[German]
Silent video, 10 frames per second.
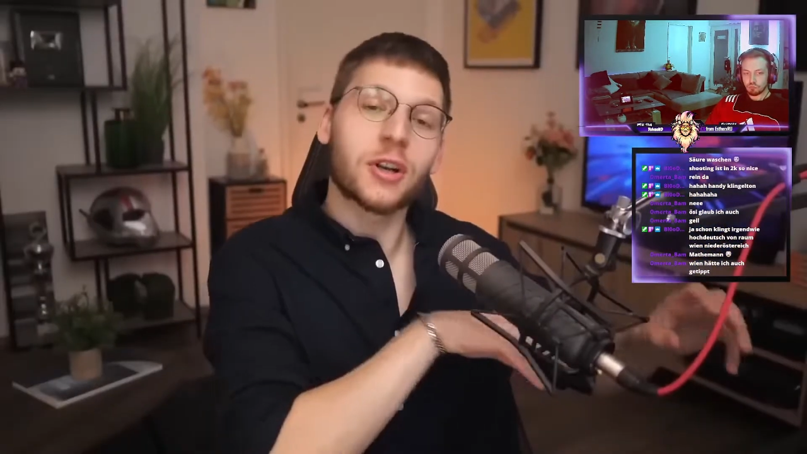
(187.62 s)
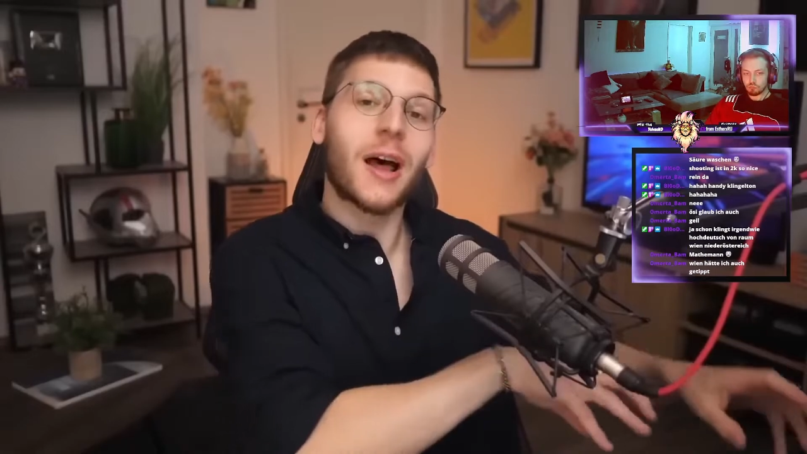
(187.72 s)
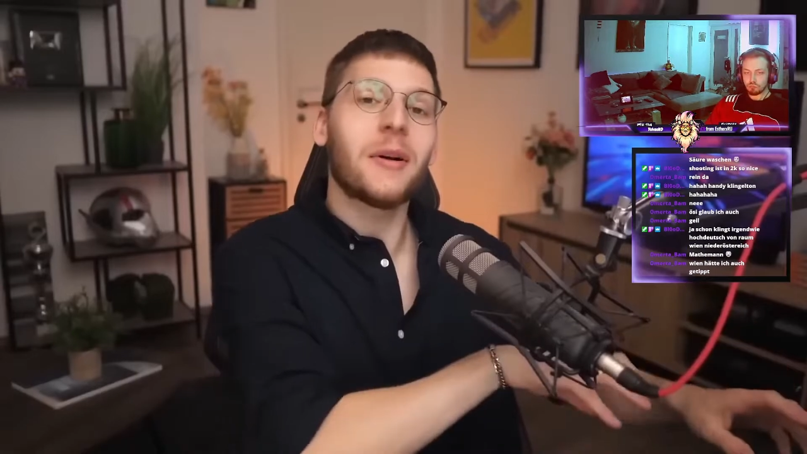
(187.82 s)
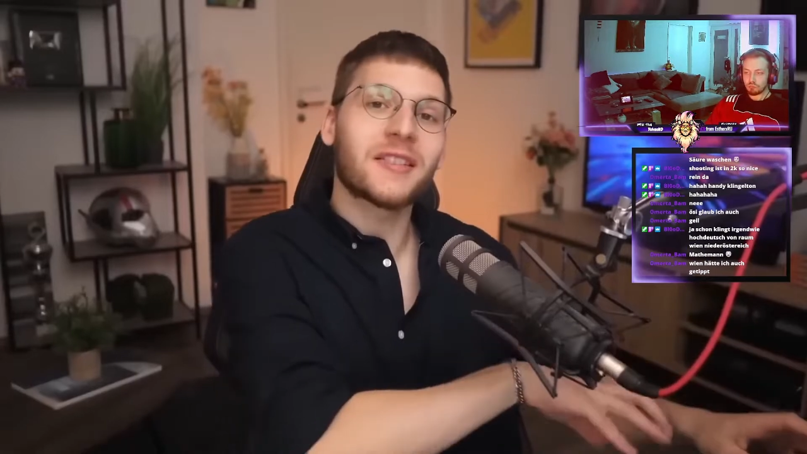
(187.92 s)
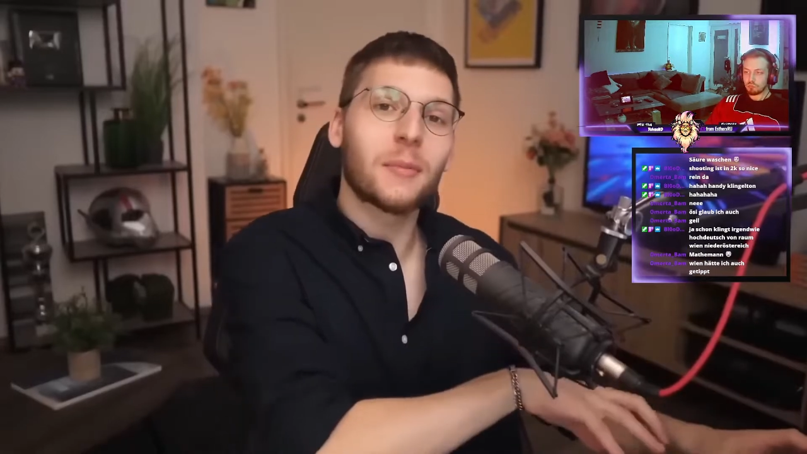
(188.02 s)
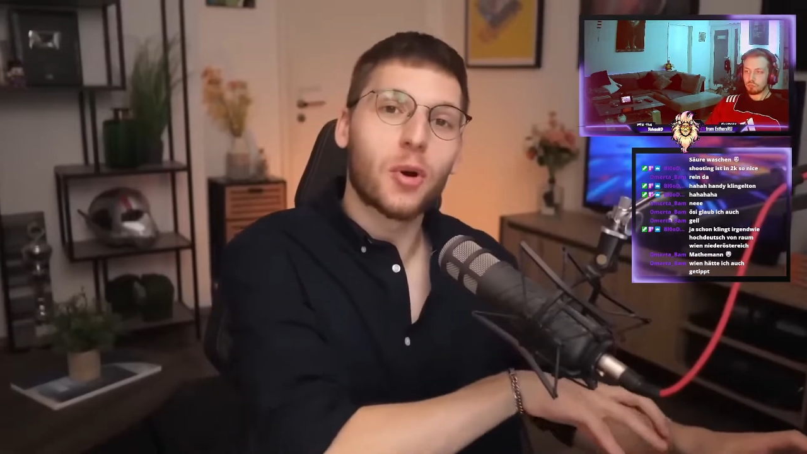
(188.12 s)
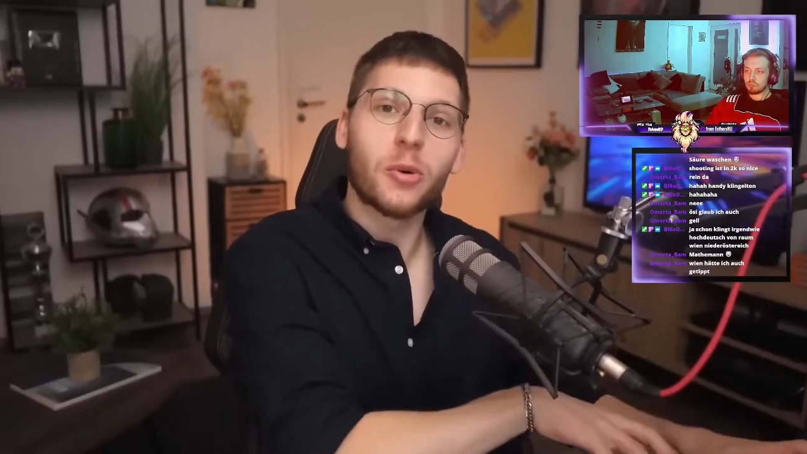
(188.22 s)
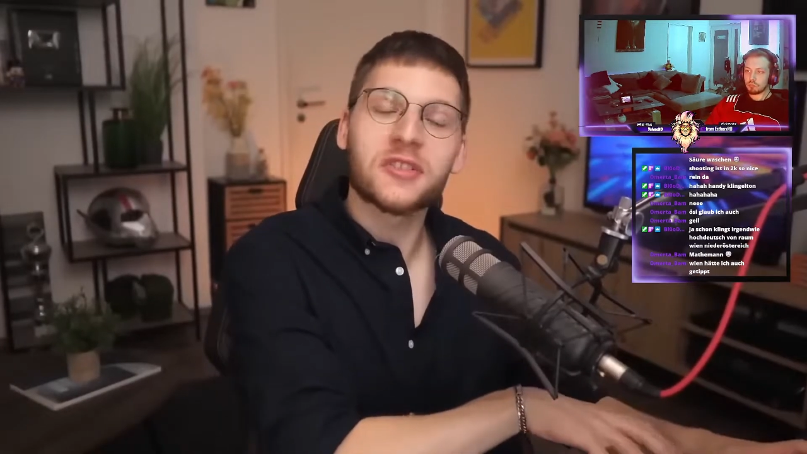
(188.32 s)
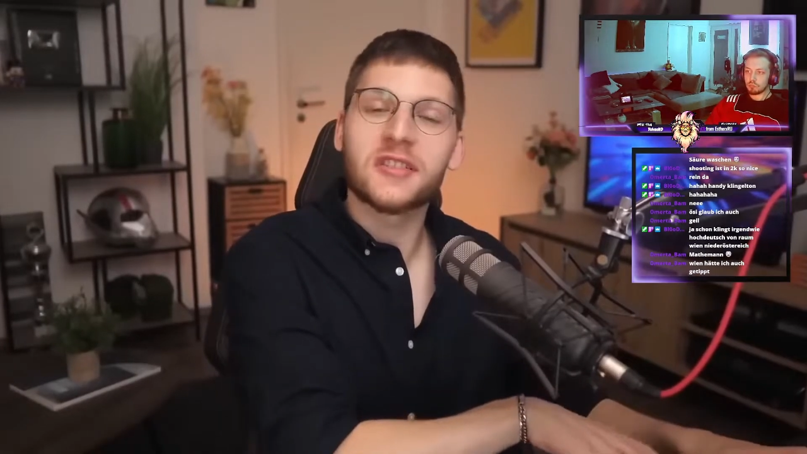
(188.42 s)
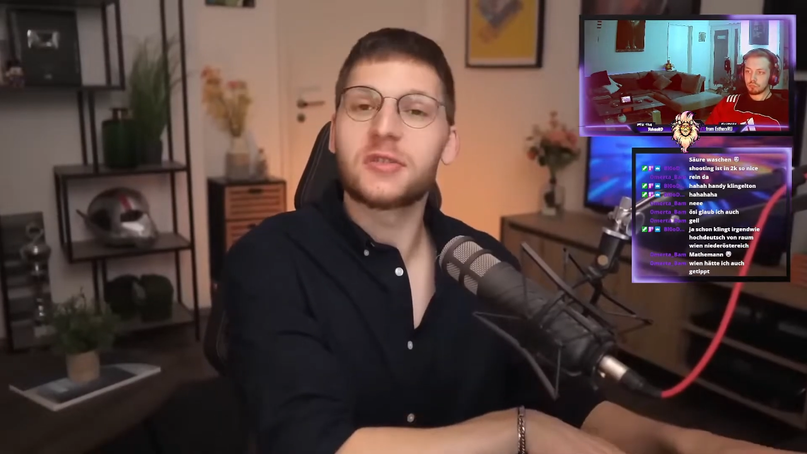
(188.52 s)
schon damals haben
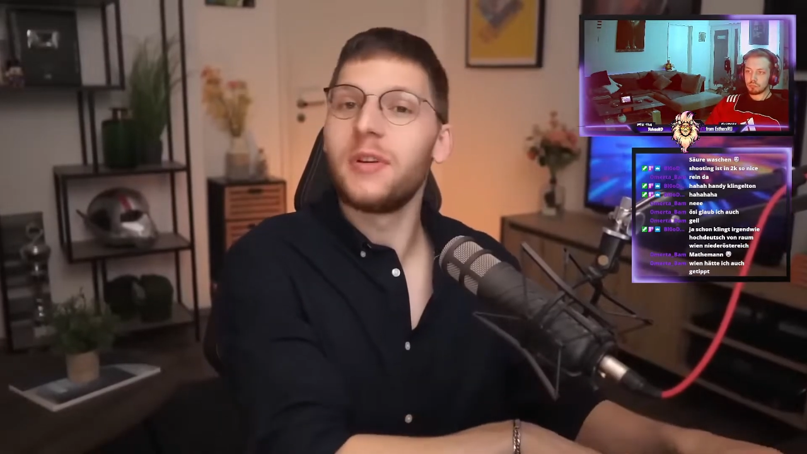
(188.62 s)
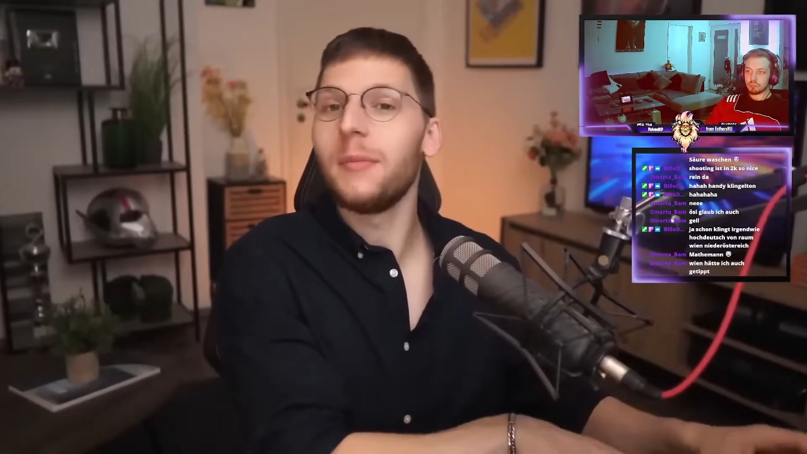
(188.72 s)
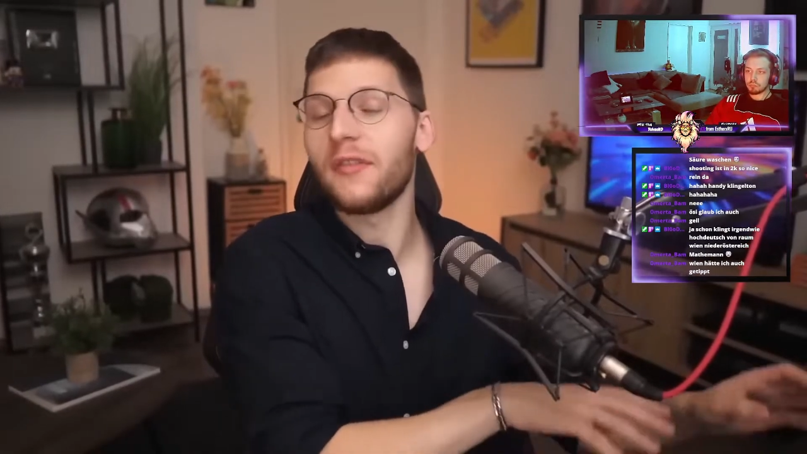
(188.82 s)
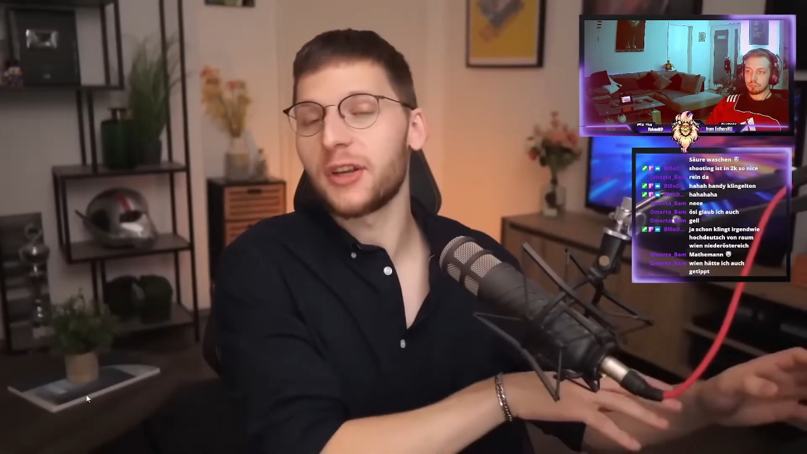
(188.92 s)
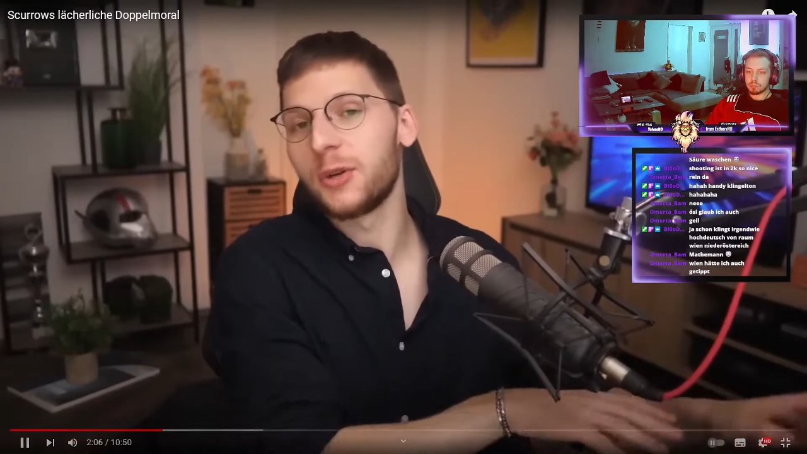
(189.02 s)
große Streamer wie